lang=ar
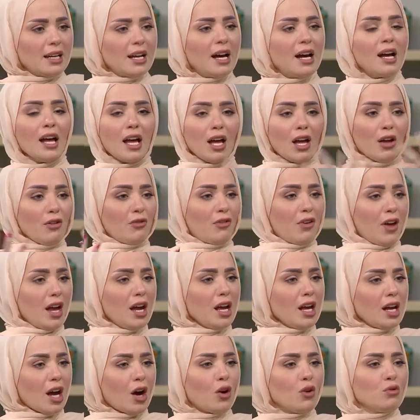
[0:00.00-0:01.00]
انا
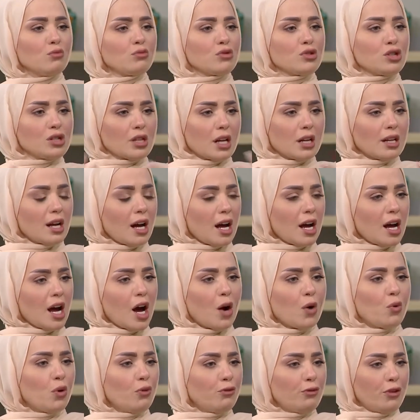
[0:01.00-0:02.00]
فيك او مصطنعه
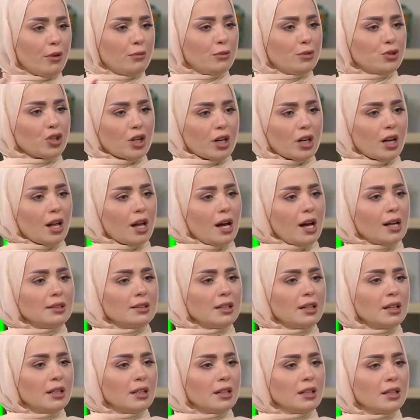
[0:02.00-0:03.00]
او افهم بشكل
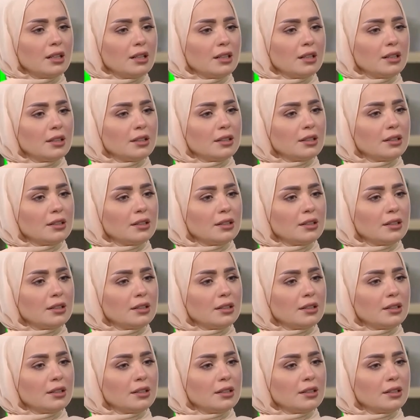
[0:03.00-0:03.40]
خاطئ كويس